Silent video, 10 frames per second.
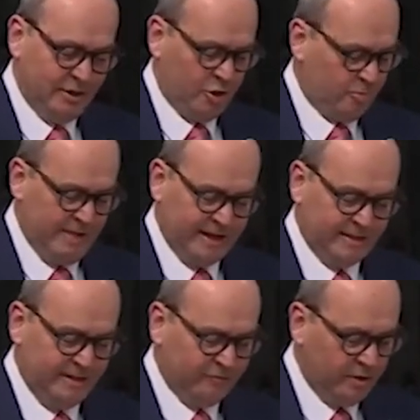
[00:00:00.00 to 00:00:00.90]
une mère
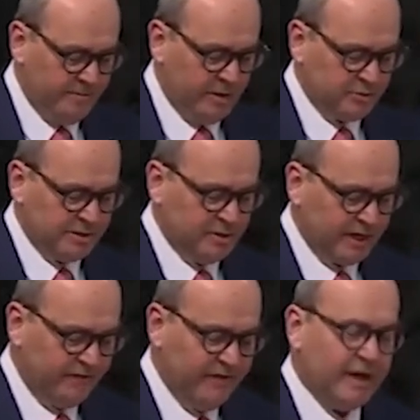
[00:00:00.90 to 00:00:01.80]
dévouée, mais aussi une
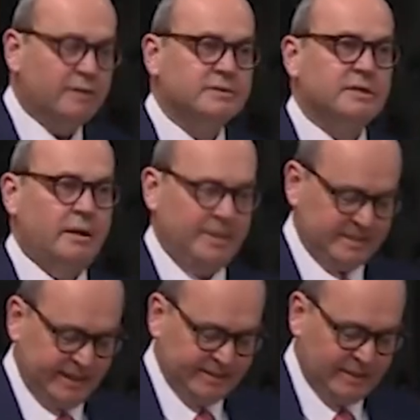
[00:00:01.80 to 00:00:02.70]
référence en
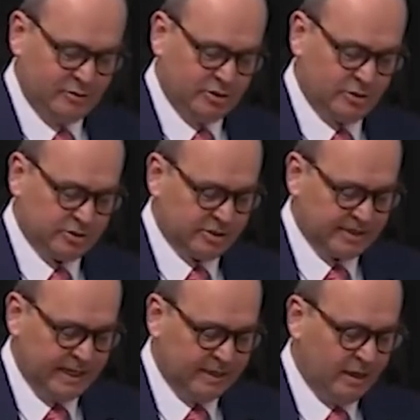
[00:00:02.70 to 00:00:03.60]
matière d'inclusion
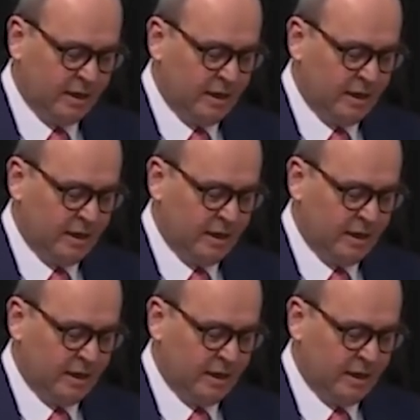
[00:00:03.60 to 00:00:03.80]
sociale,